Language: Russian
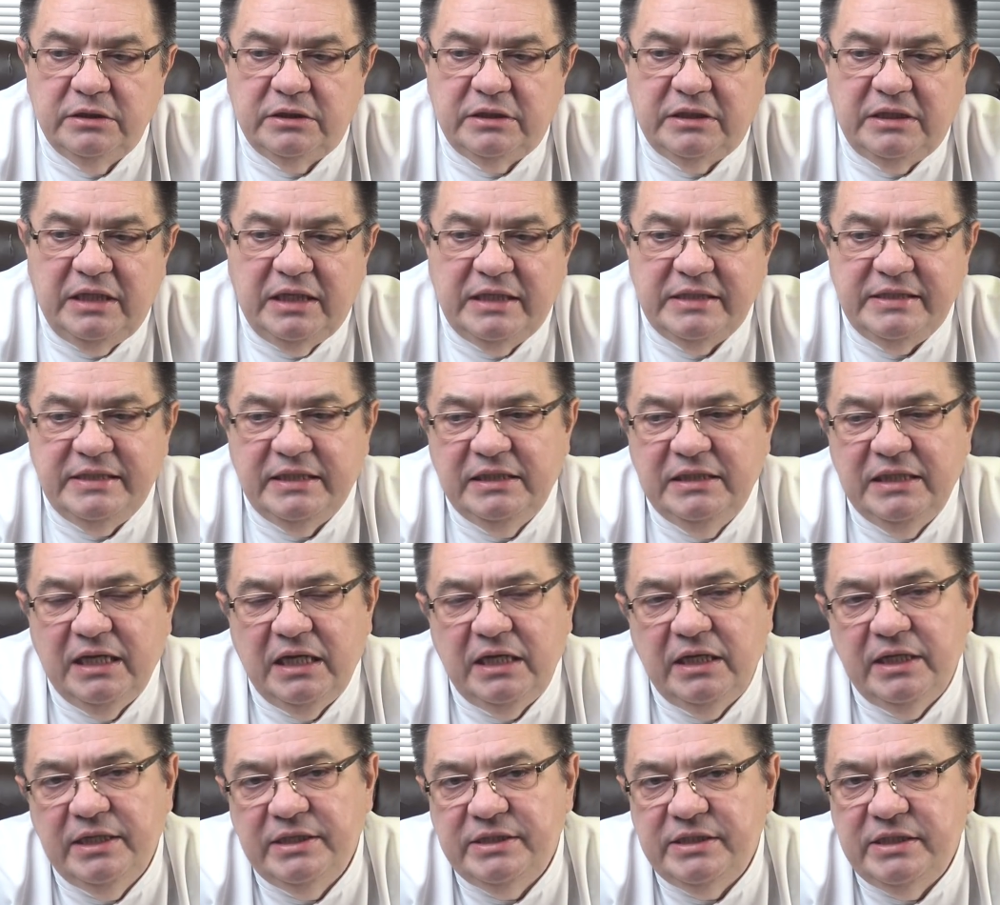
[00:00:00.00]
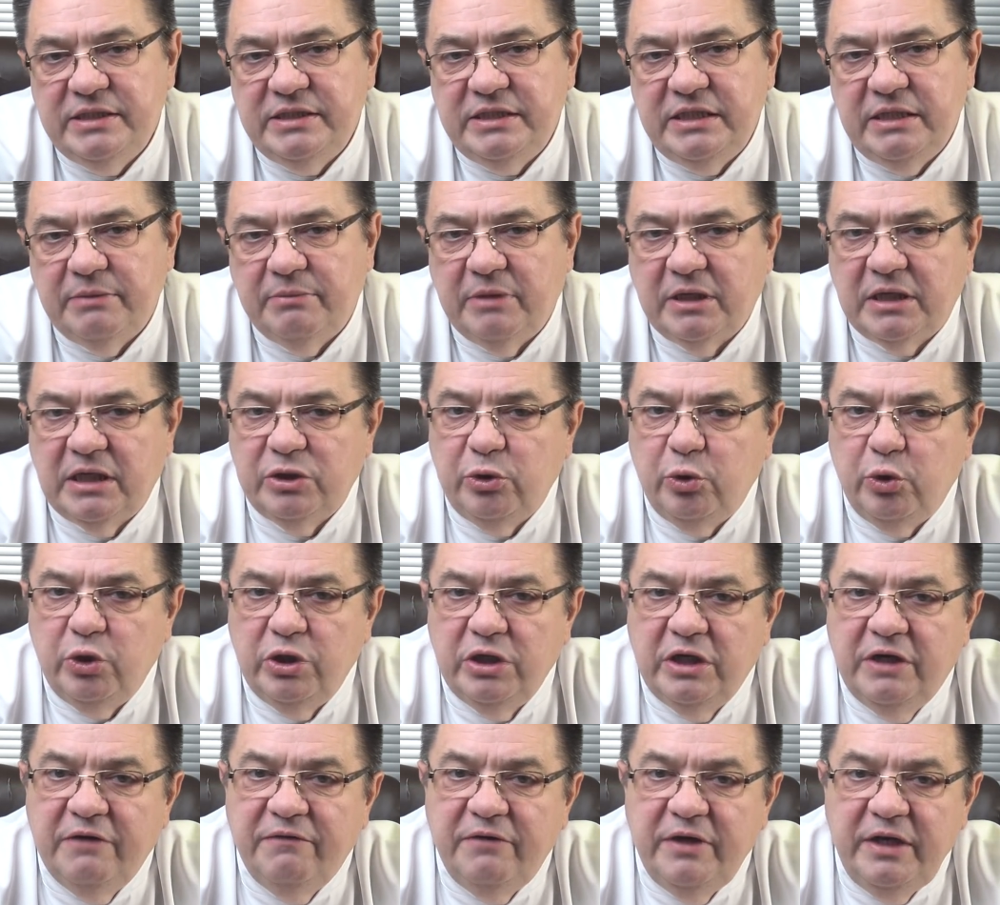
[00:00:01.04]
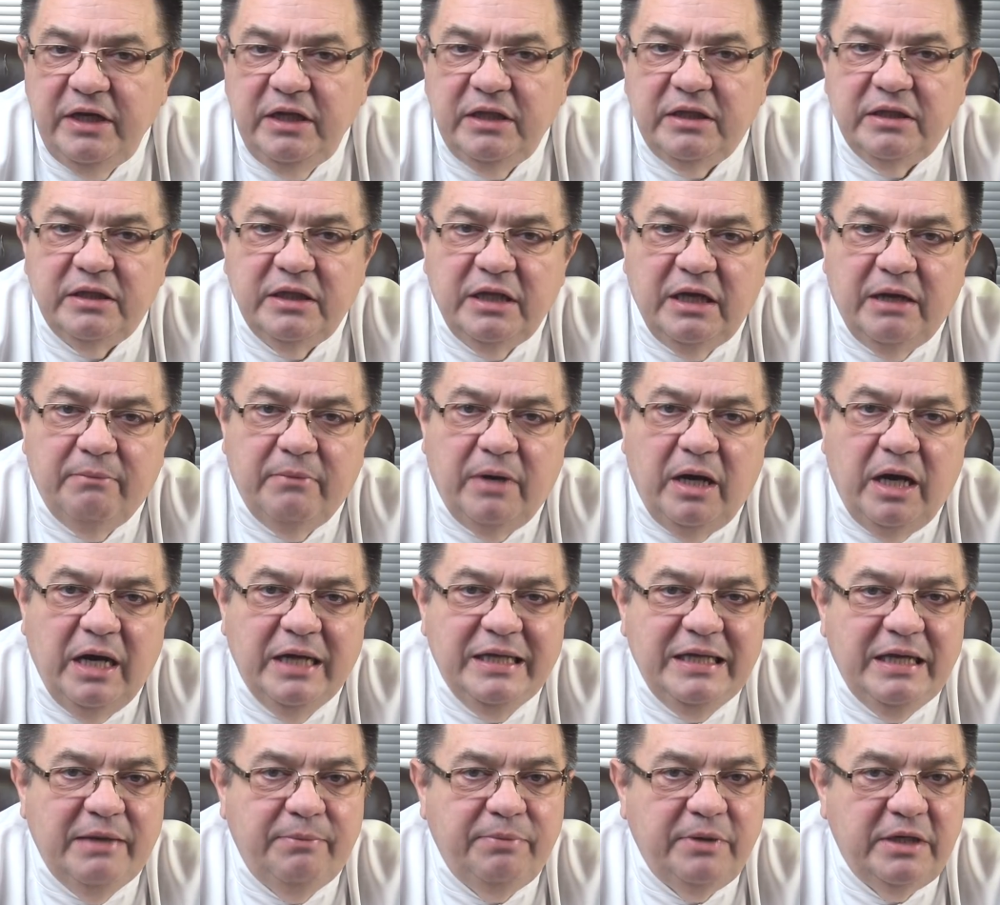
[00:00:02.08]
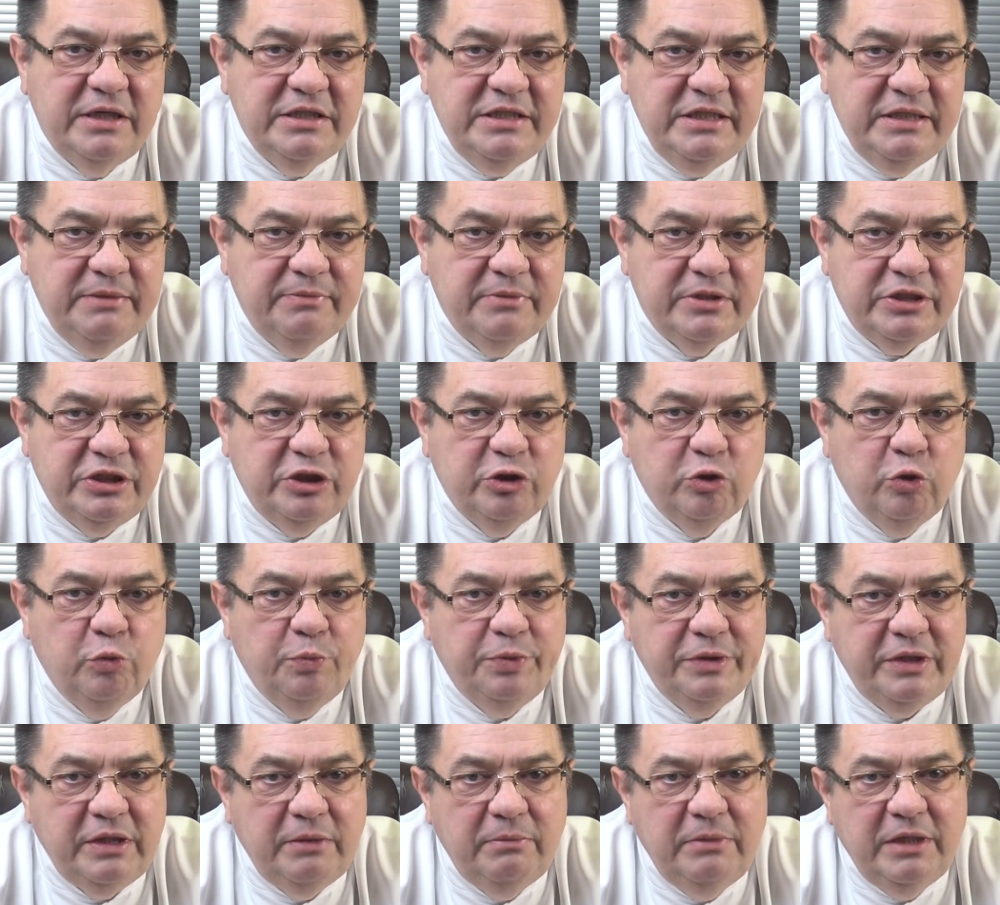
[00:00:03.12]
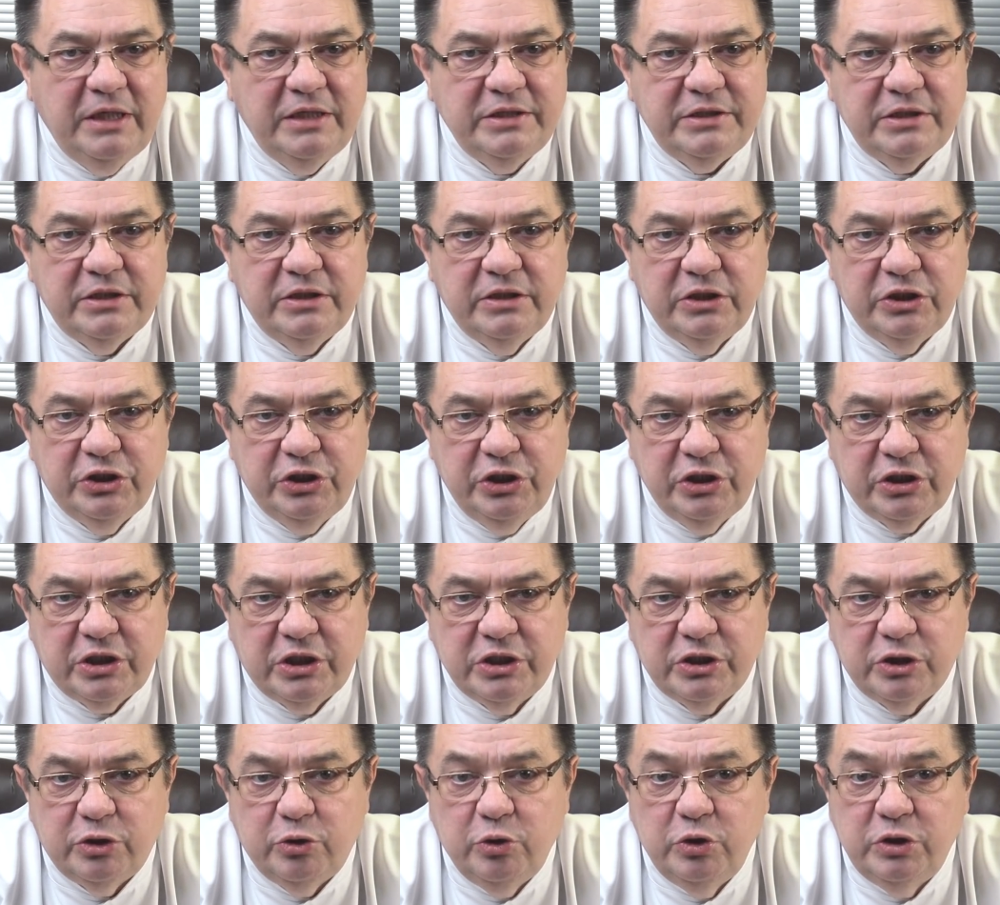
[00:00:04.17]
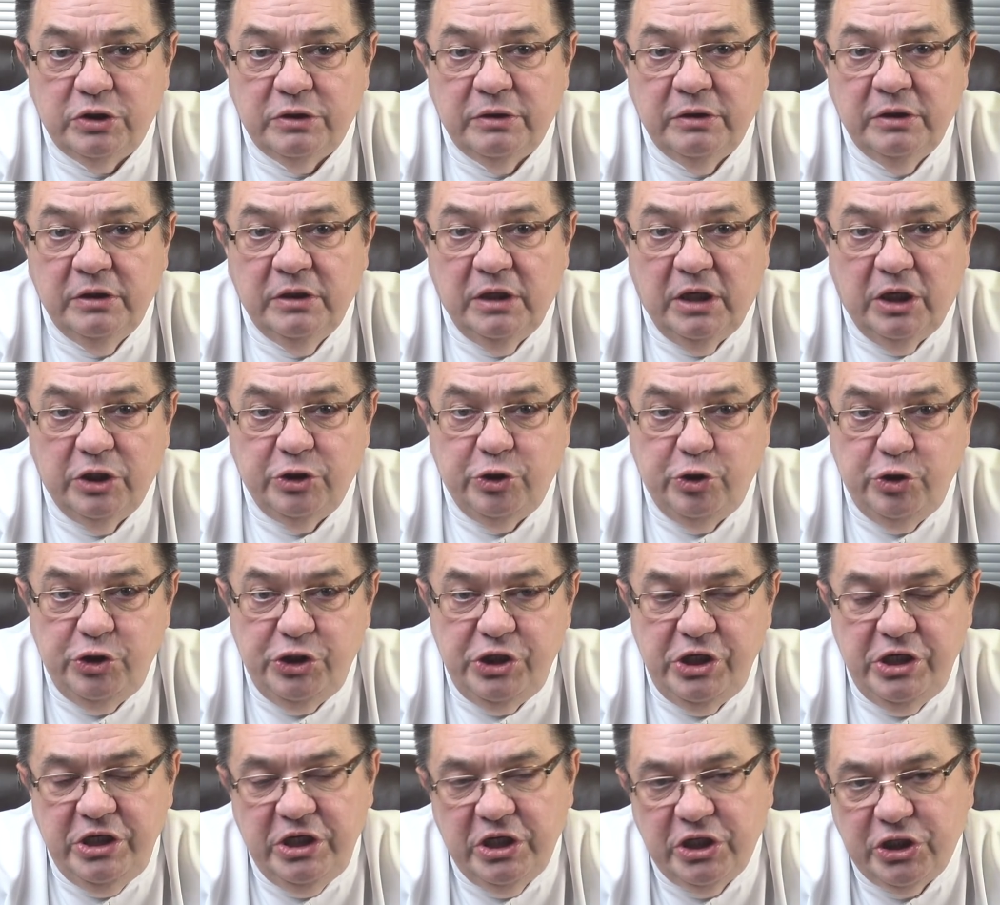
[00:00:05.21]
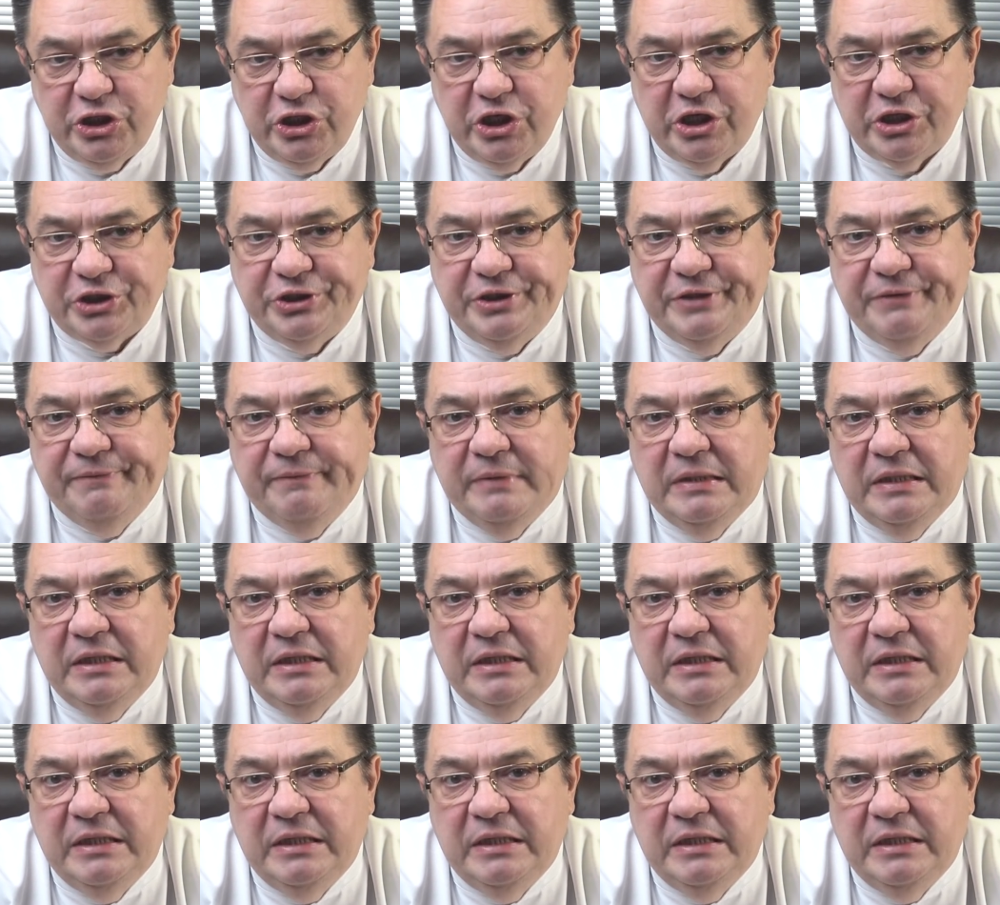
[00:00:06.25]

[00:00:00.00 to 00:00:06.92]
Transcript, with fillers: та сигнальная система, которая говорит нам о необходимости употреблять жидкость, то есть ощущение жажды,